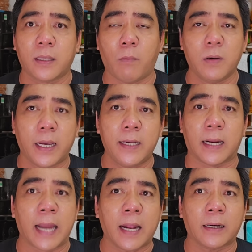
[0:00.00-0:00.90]
trong khi
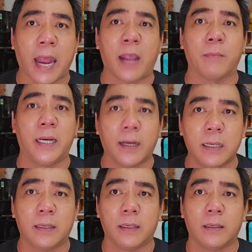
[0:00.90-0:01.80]
là đất đang bị
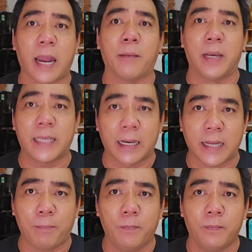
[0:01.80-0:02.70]
thưa đang bị tranh
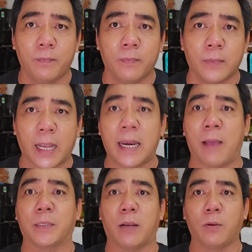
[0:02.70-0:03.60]
chấp thì
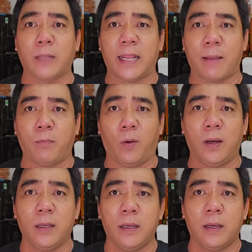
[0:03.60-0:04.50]
làm sao chúng ta dám mua
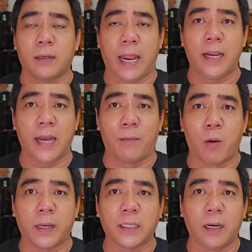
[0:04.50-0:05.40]
đây là
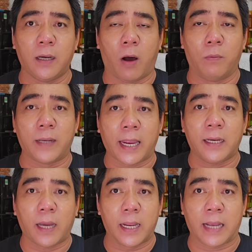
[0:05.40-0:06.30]
một cái tin đồn
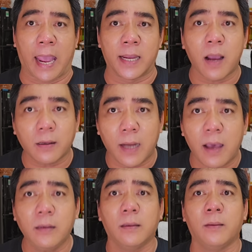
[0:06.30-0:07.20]
gây thiệt hại rất
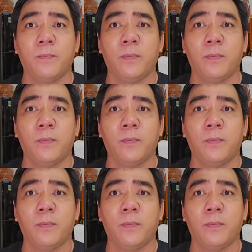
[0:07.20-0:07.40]
lớn